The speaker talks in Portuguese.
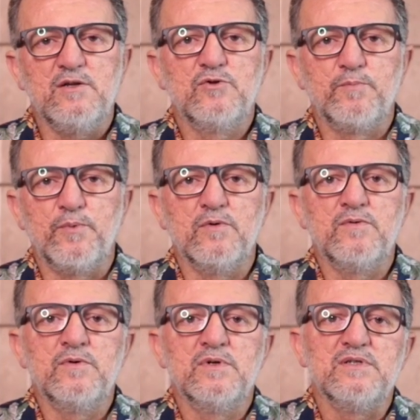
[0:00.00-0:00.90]
e do
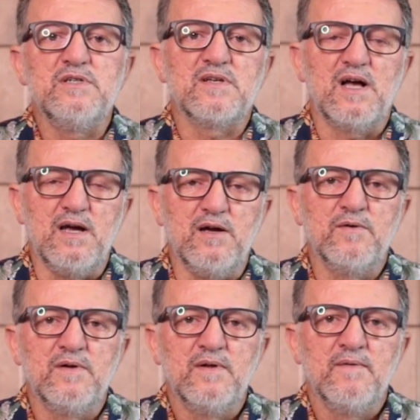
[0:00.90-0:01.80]
povo de
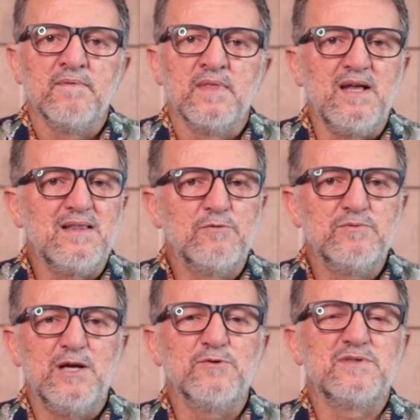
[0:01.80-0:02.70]
Israel. Então
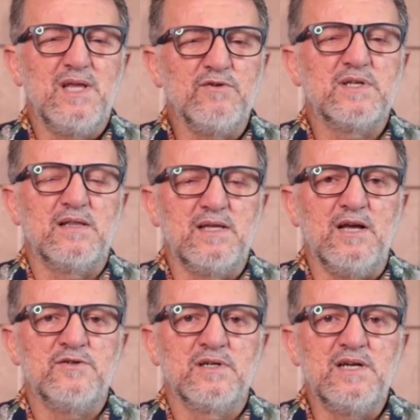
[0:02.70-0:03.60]
Deus tem uma
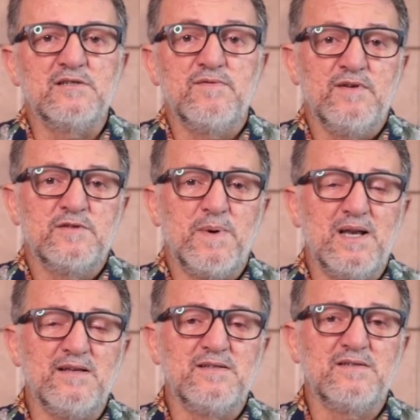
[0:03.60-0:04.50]
estratégia que às vezes
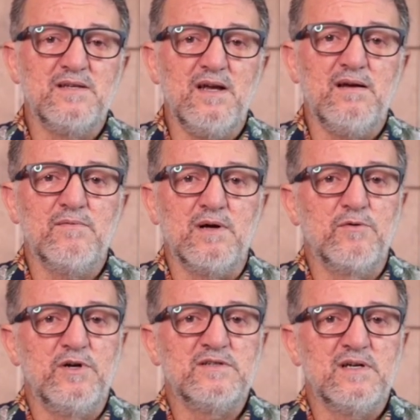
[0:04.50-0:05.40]
parece ser uma
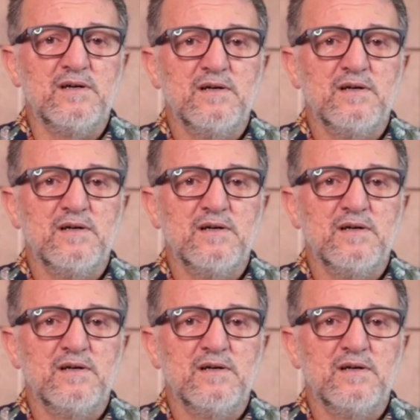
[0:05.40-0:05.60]
coisa